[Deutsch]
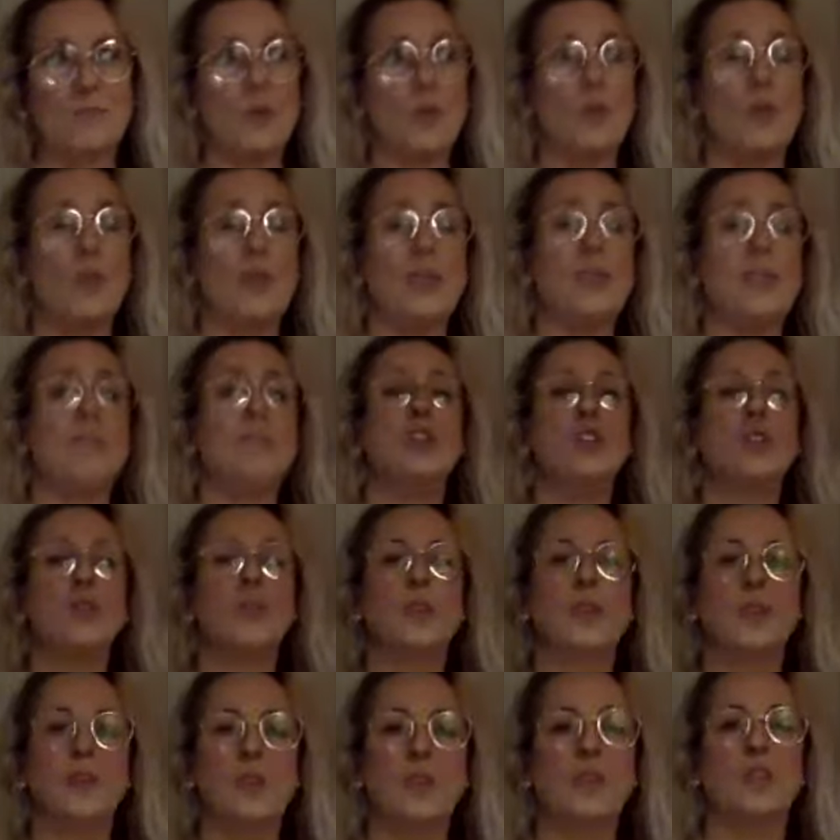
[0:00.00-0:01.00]
und hatte mir
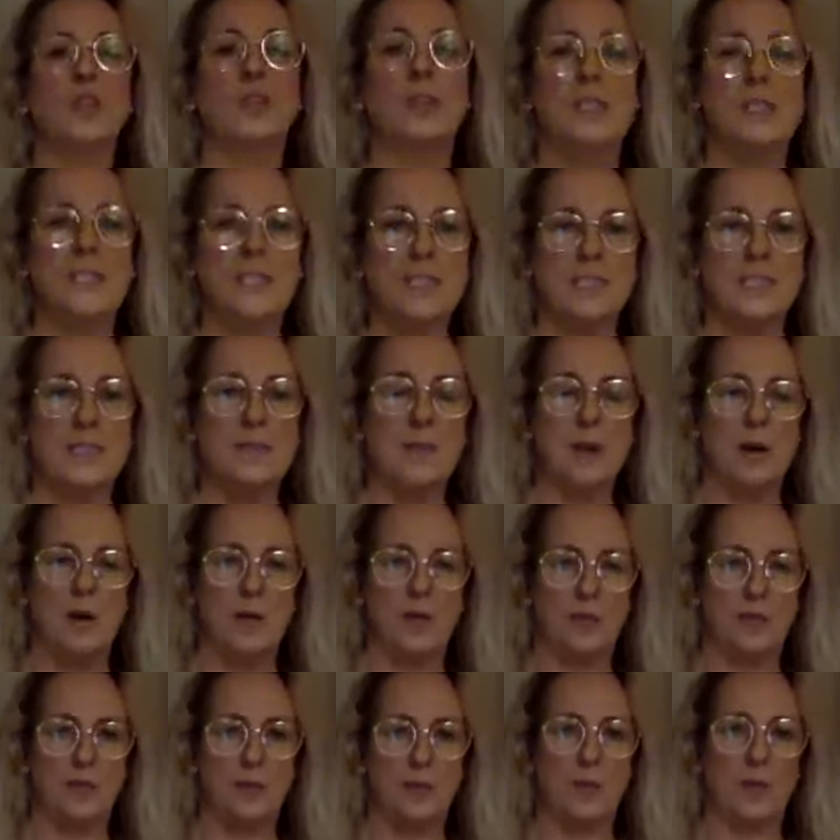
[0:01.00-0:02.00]
schon ein tolles Team
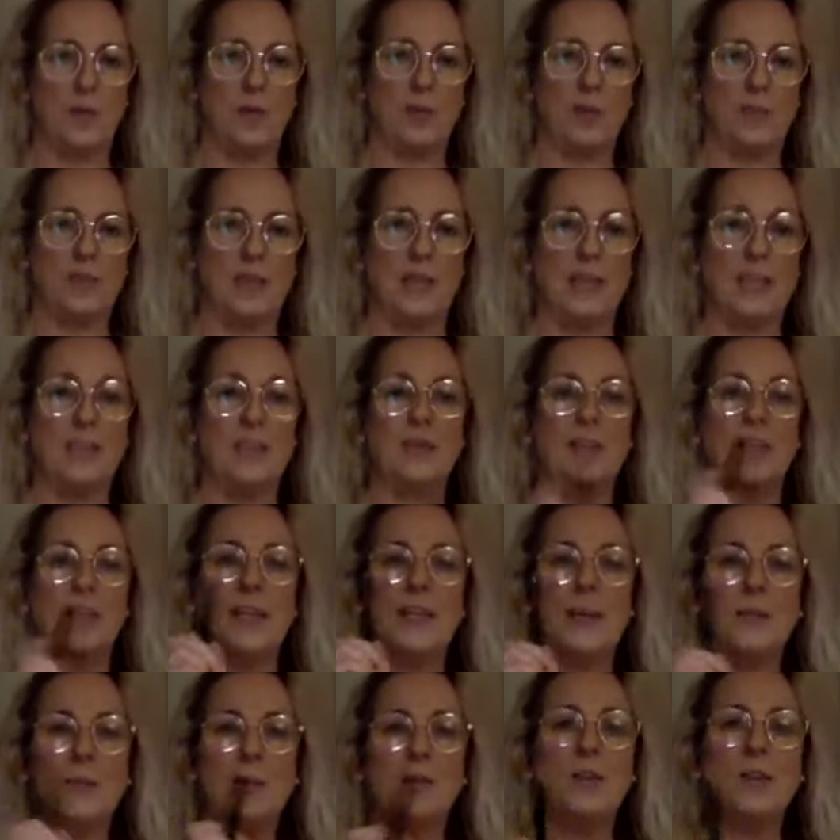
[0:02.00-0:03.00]
aufgebaut. Ja, ich war
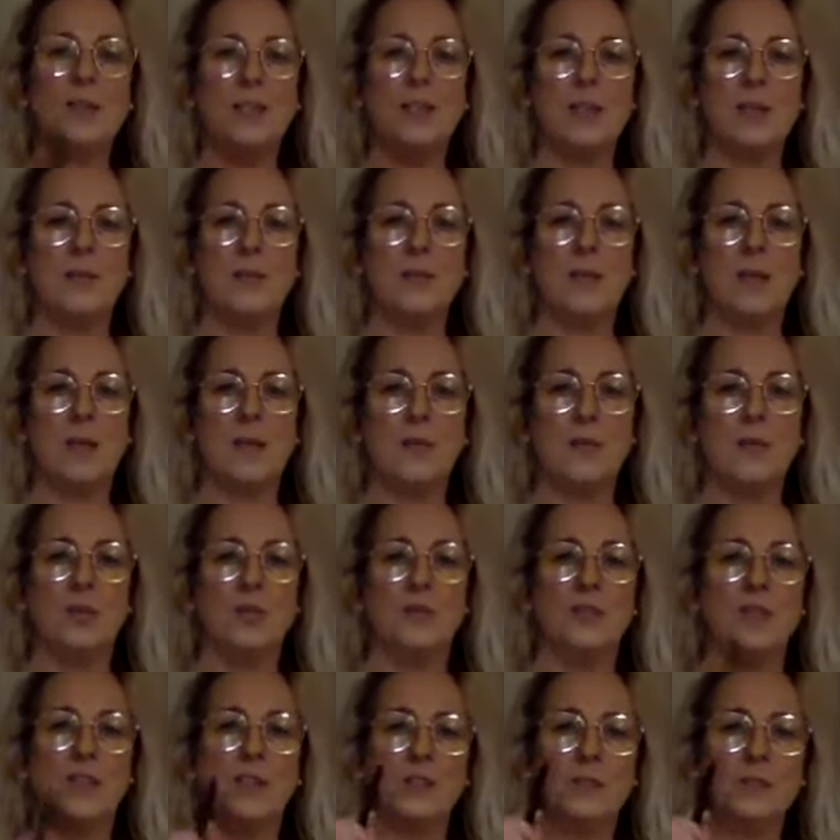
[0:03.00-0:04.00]
immer noch IMM e
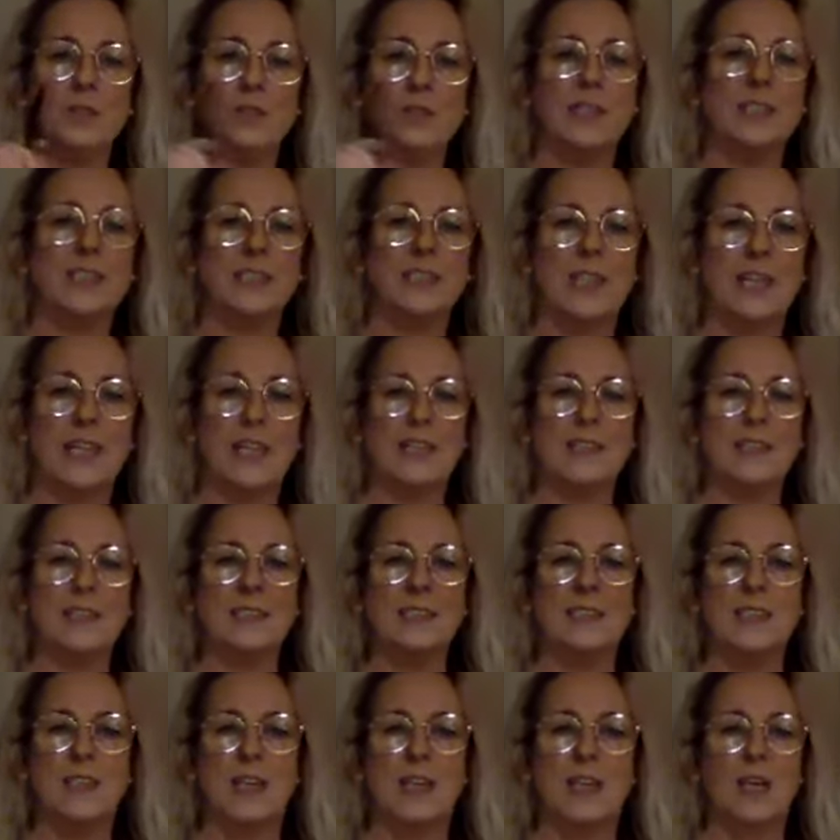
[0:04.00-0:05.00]
und wenn du jetzt denkst,
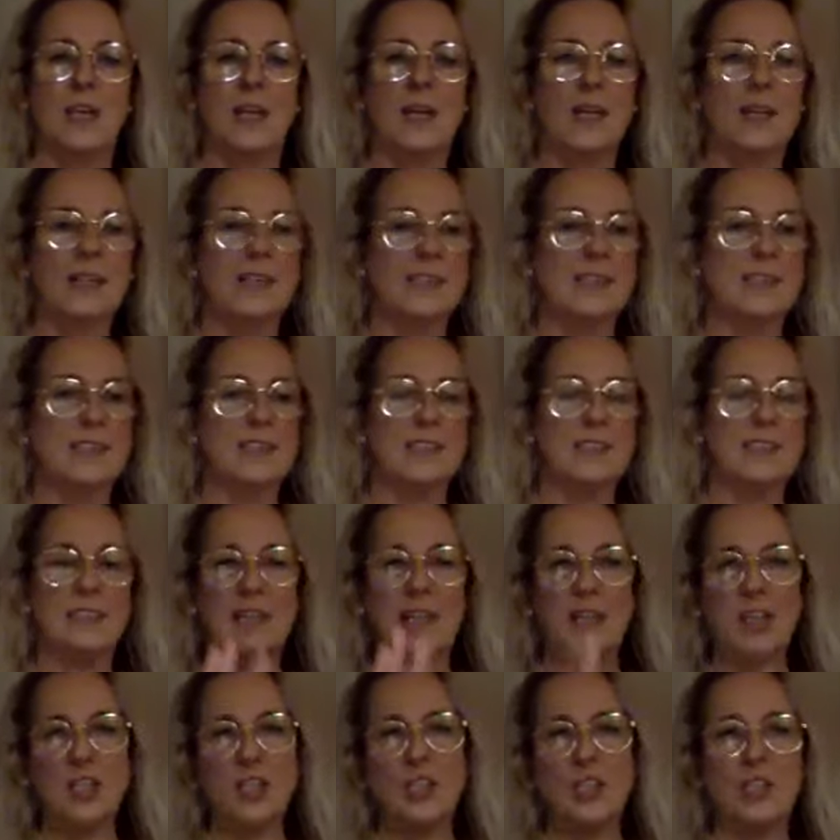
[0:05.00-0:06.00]
das geht hier
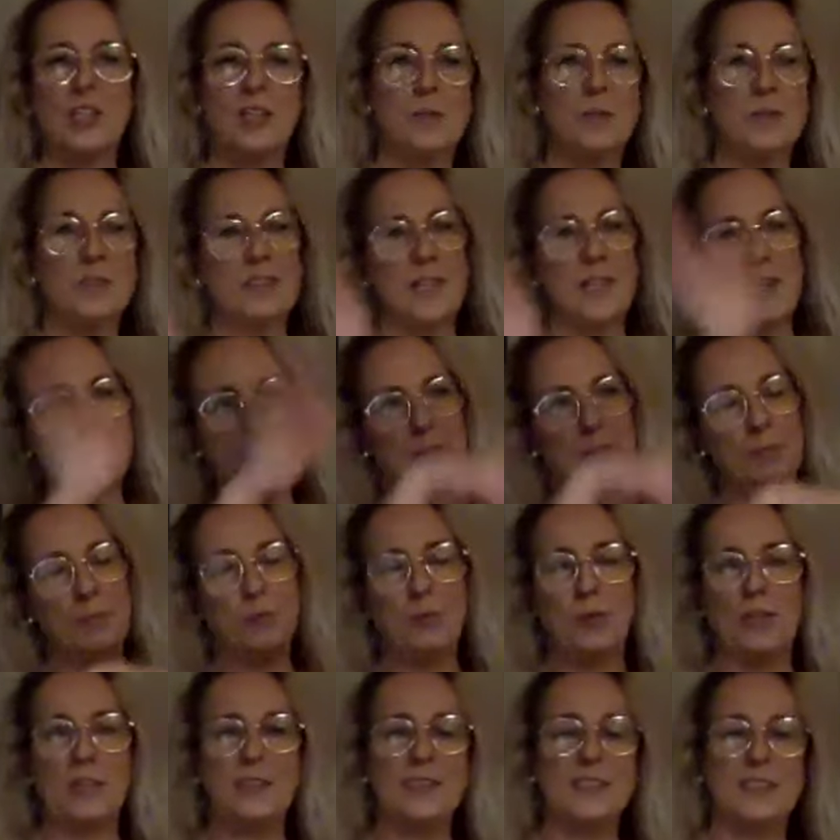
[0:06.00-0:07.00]
ganz schnell und bist da
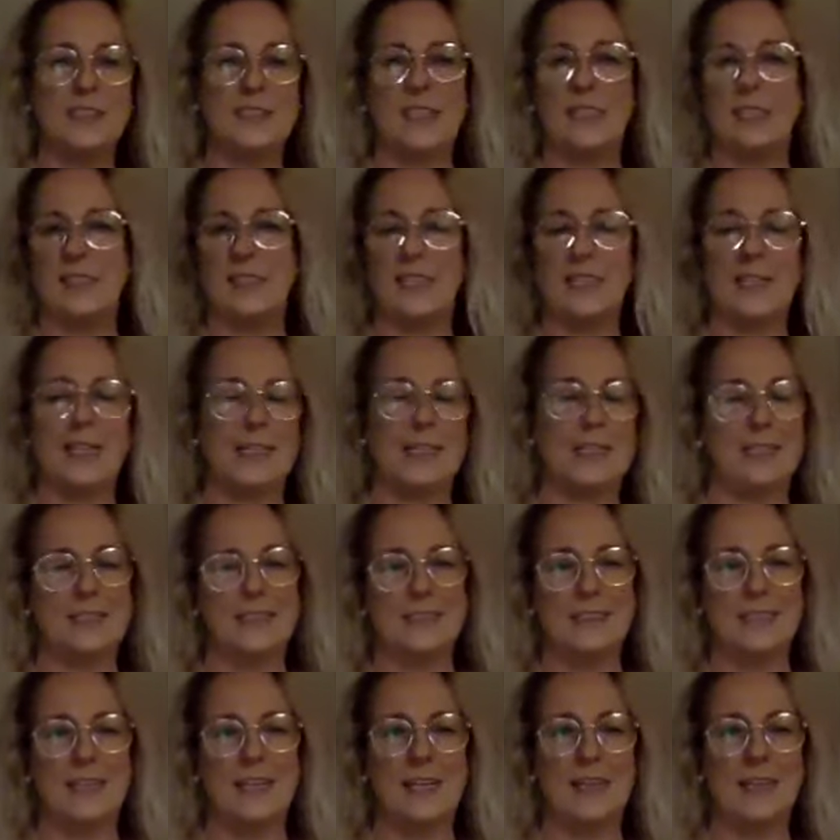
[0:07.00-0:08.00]
Präsident, dann kann ich dir
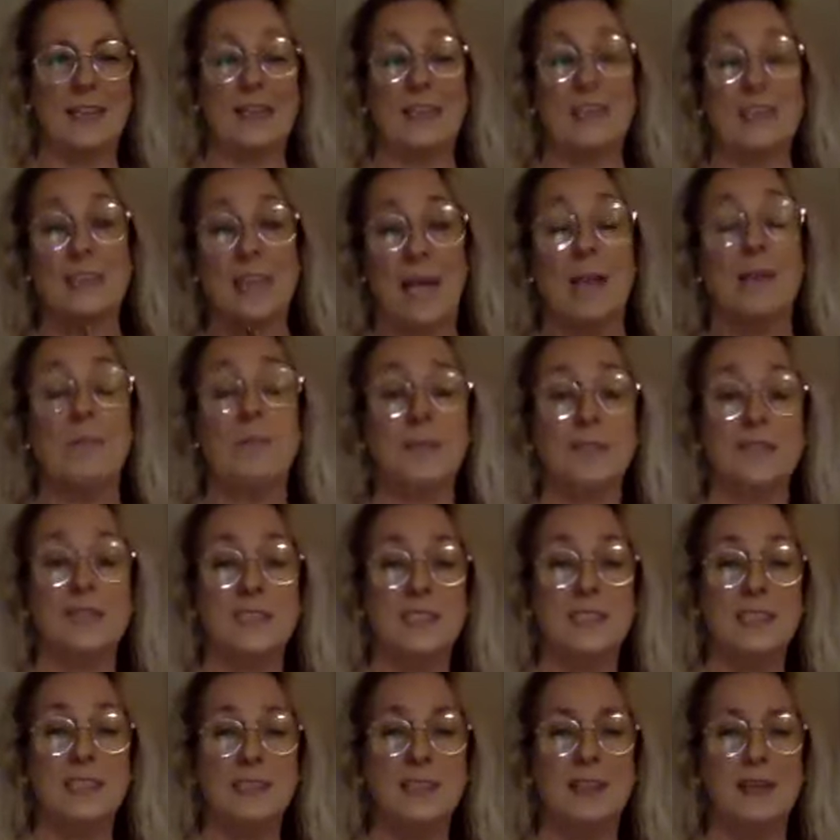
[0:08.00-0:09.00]
sagen, das kann
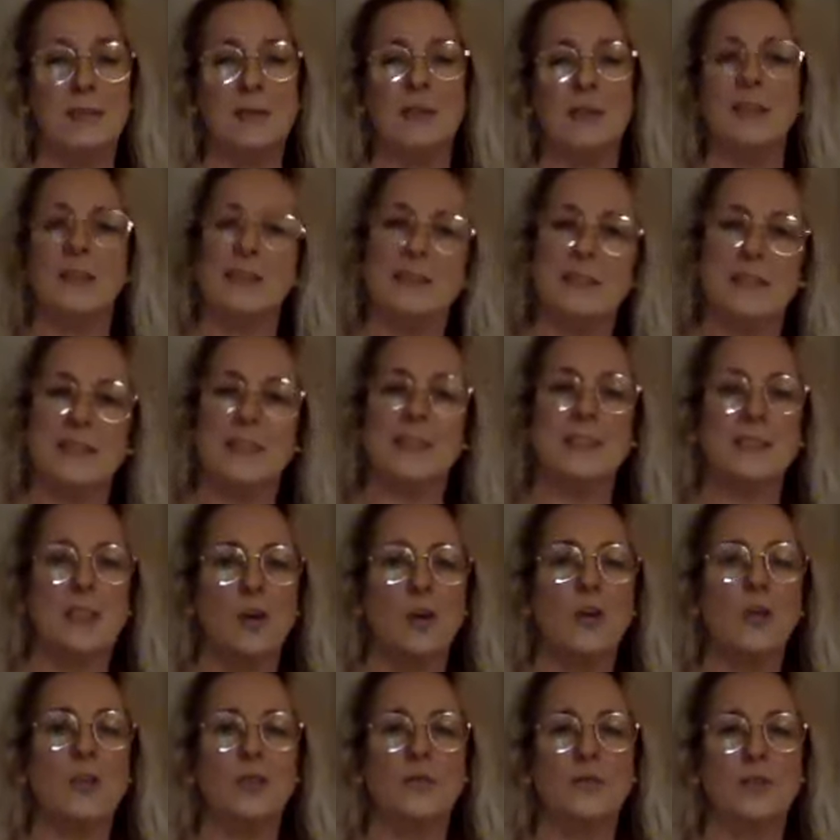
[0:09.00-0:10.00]
passieren, aber das ist
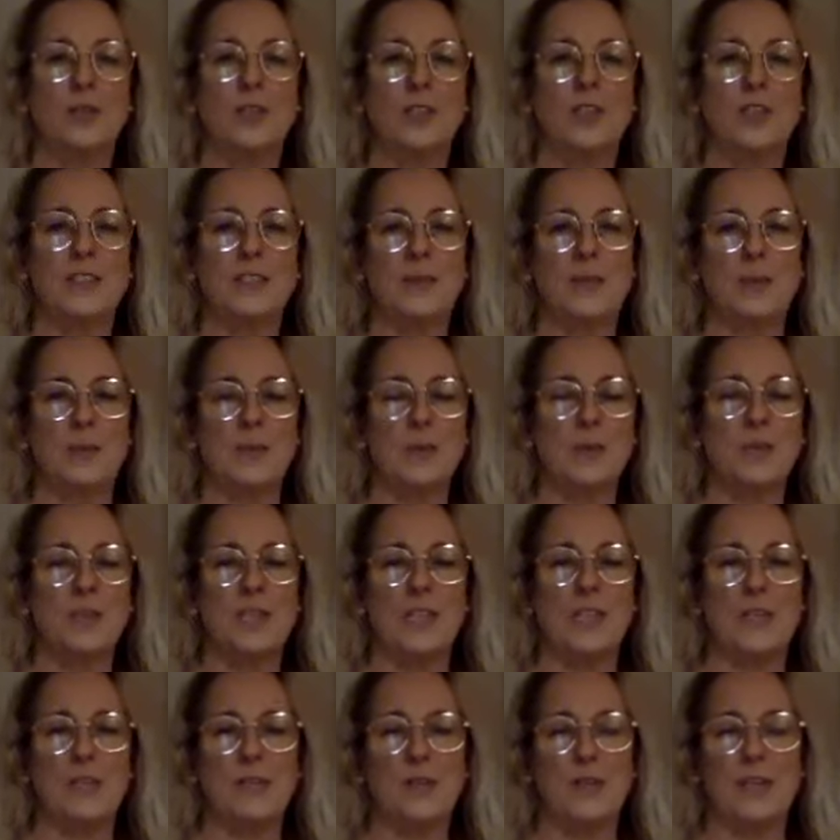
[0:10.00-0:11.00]
auch wirklich zwei
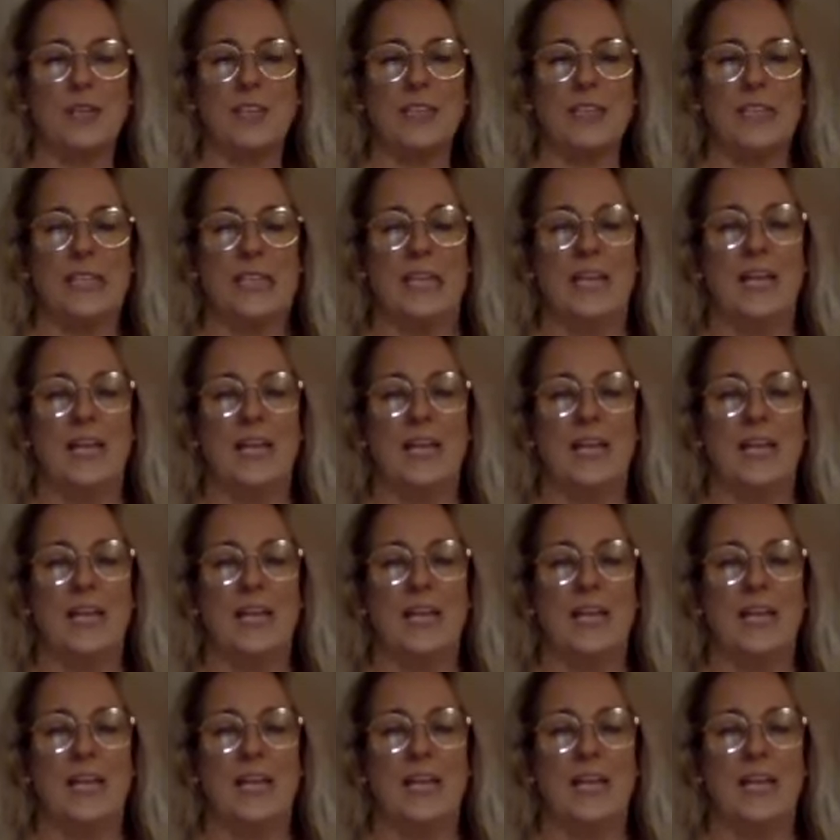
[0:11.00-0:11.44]
Prozent vielleicht.